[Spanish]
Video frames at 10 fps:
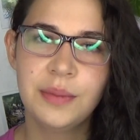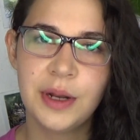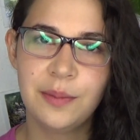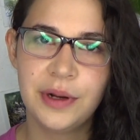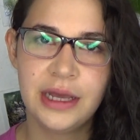
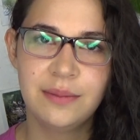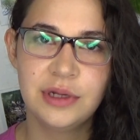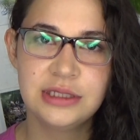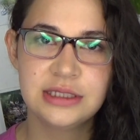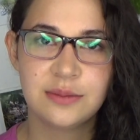pero por
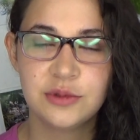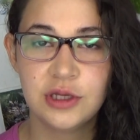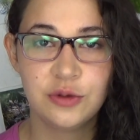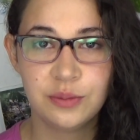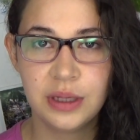ejemplo si estamos
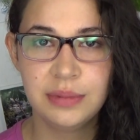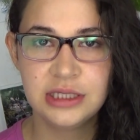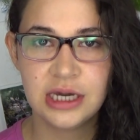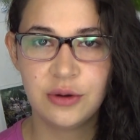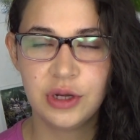en un baby
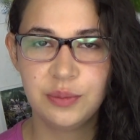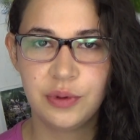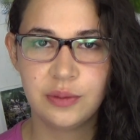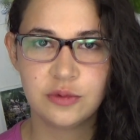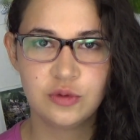shower
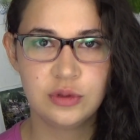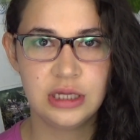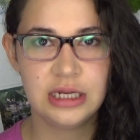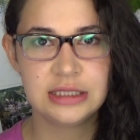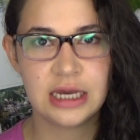podemos
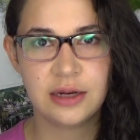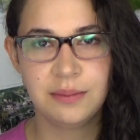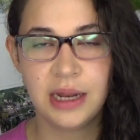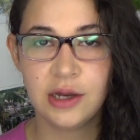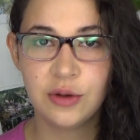utilizar
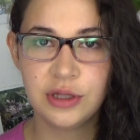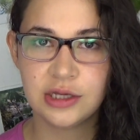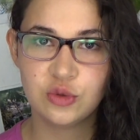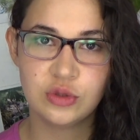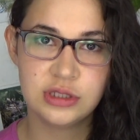blanco y
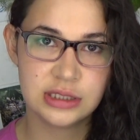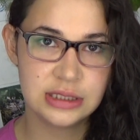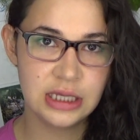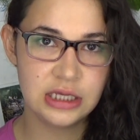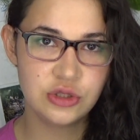azul si
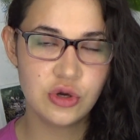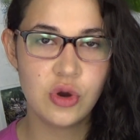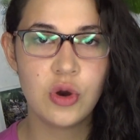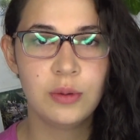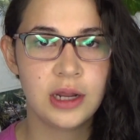es
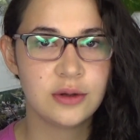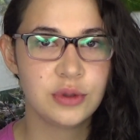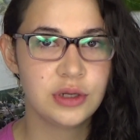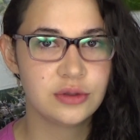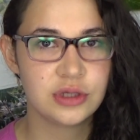niño o
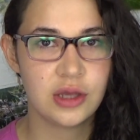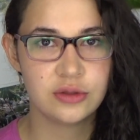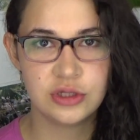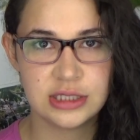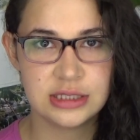blanco y
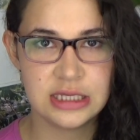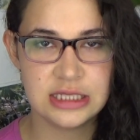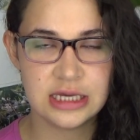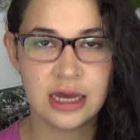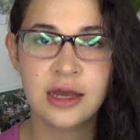rosado es
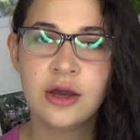niña.